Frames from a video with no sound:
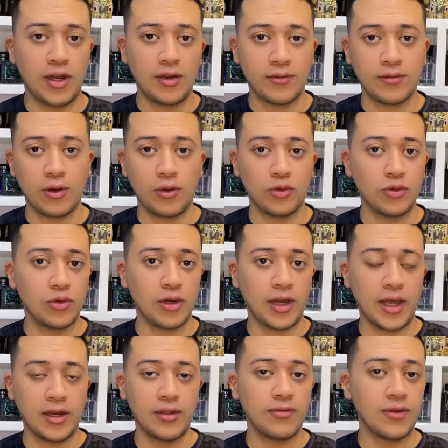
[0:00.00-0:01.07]
عن افضل عطور
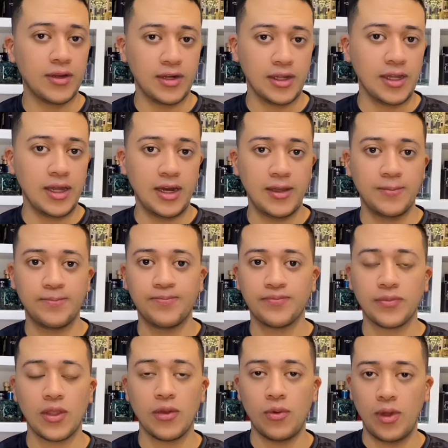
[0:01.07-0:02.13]
الخريف للرجاله
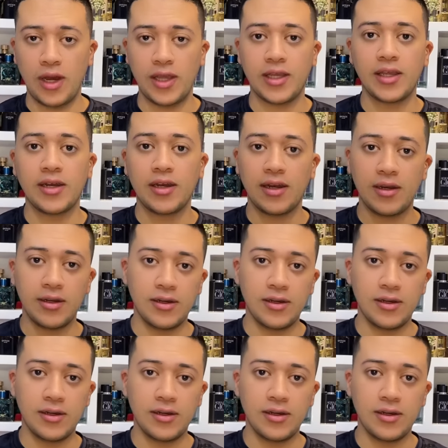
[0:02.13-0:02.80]
ولكن